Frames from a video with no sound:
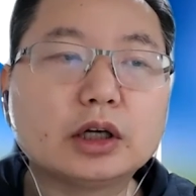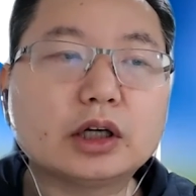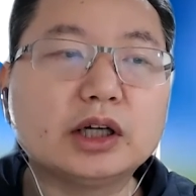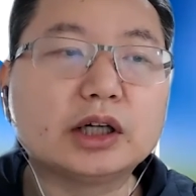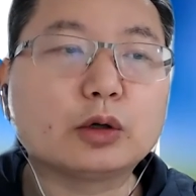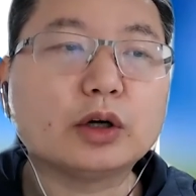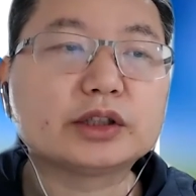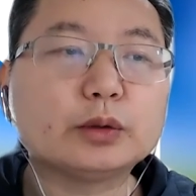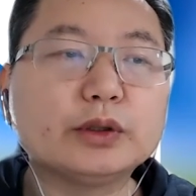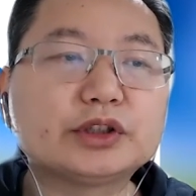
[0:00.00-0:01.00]
更何况
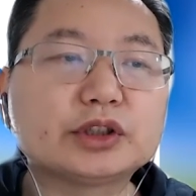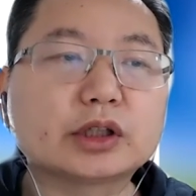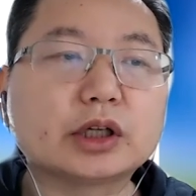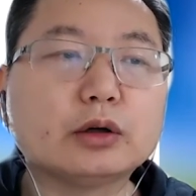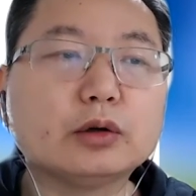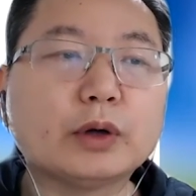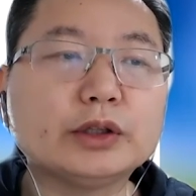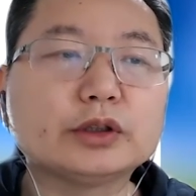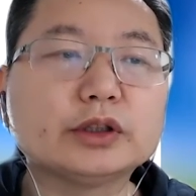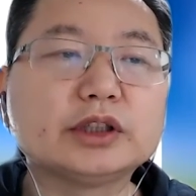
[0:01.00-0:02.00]
这位至高完
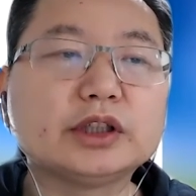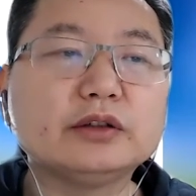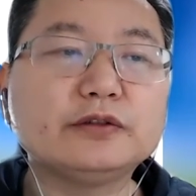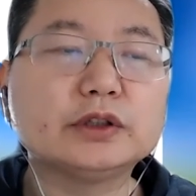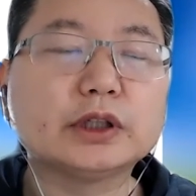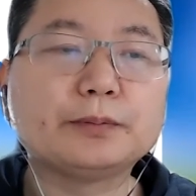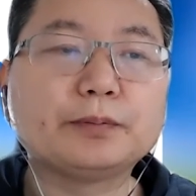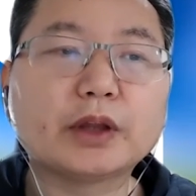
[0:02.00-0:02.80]
全的天赋呢？